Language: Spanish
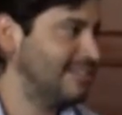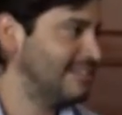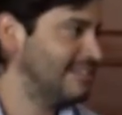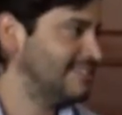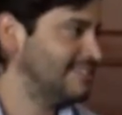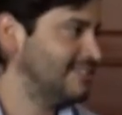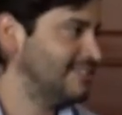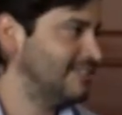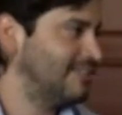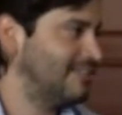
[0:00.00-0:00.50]
de
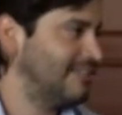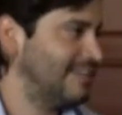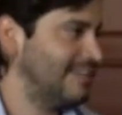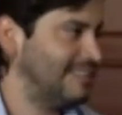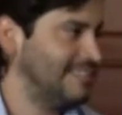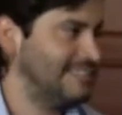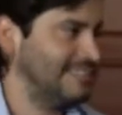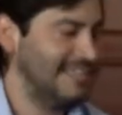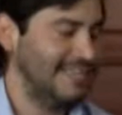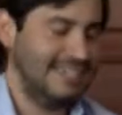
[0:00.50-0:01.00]

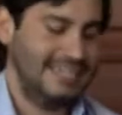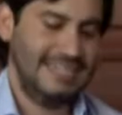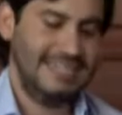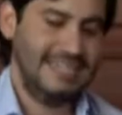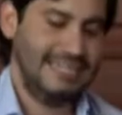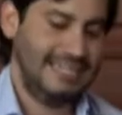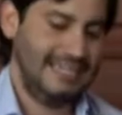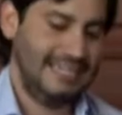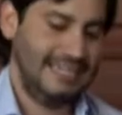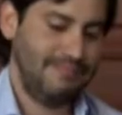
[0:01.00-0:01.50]
canciones.
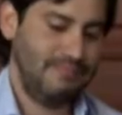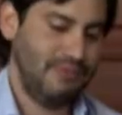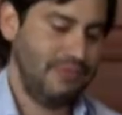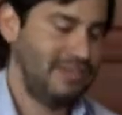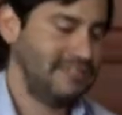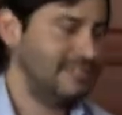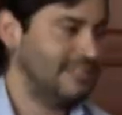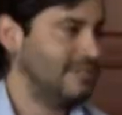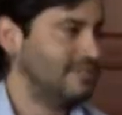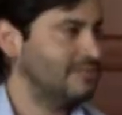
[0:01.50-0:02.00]
Eh,
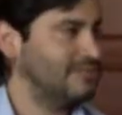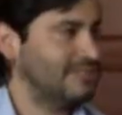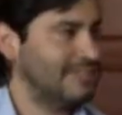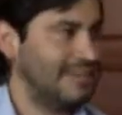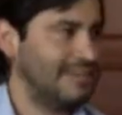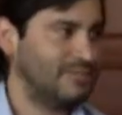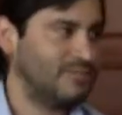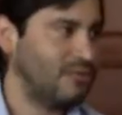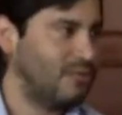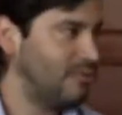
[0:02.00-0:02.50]
puedes
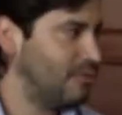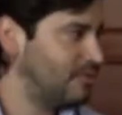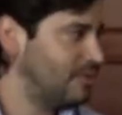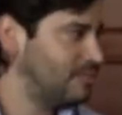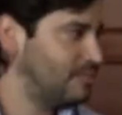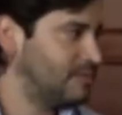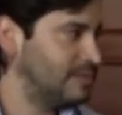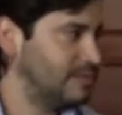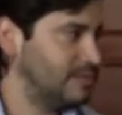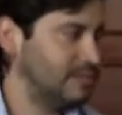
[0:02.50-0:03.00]
encontrar todo
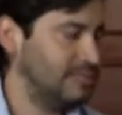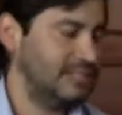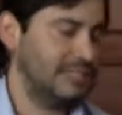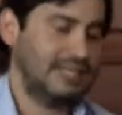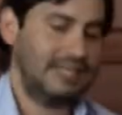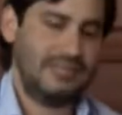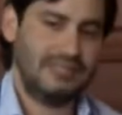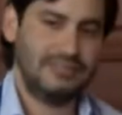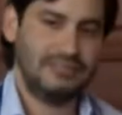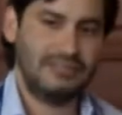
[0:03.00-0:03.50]
tipo de
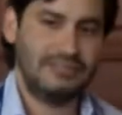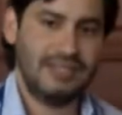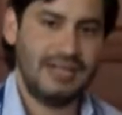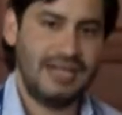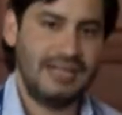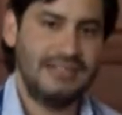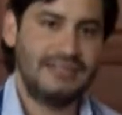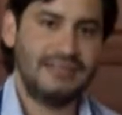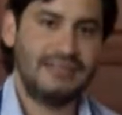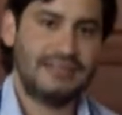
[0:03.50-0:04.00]
música nacional,